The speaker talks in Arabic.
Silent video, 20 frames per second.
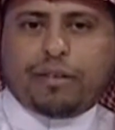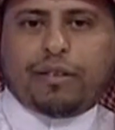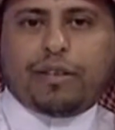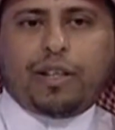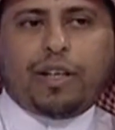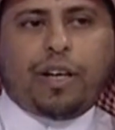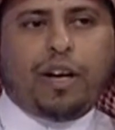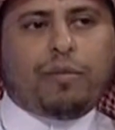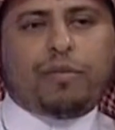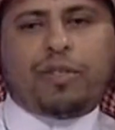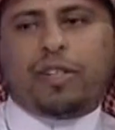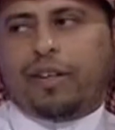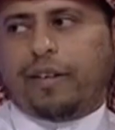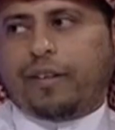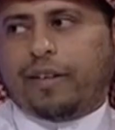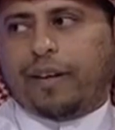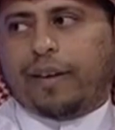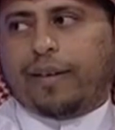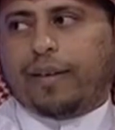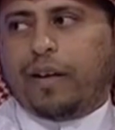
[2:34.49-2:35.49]
يا 50
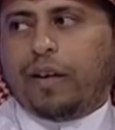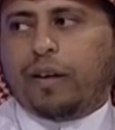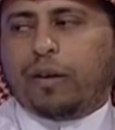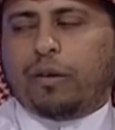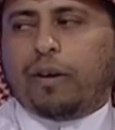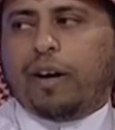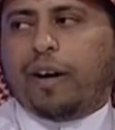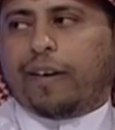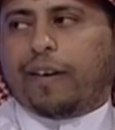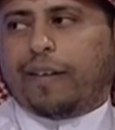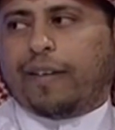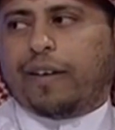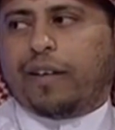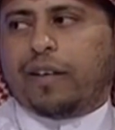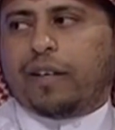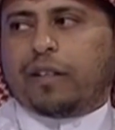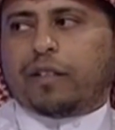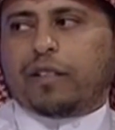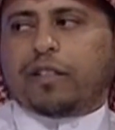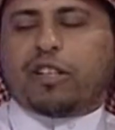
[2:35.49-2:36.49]
ريال هذا تسجيل
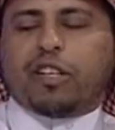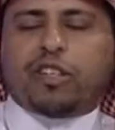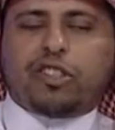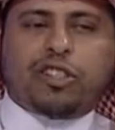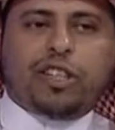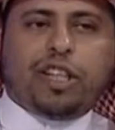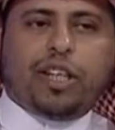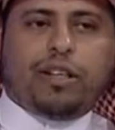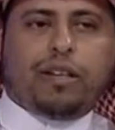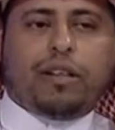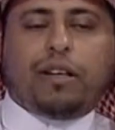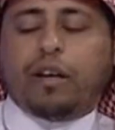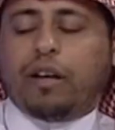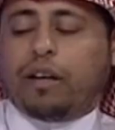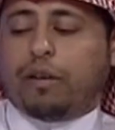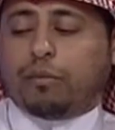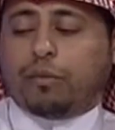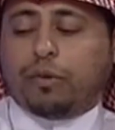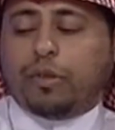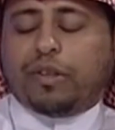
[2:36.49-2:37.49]
تصنيف تسجيل
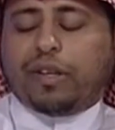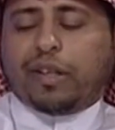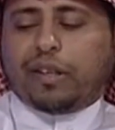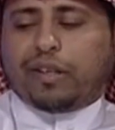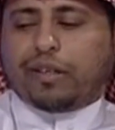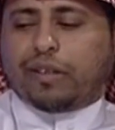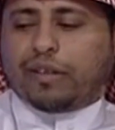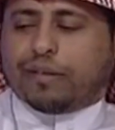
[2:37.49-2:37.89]
مده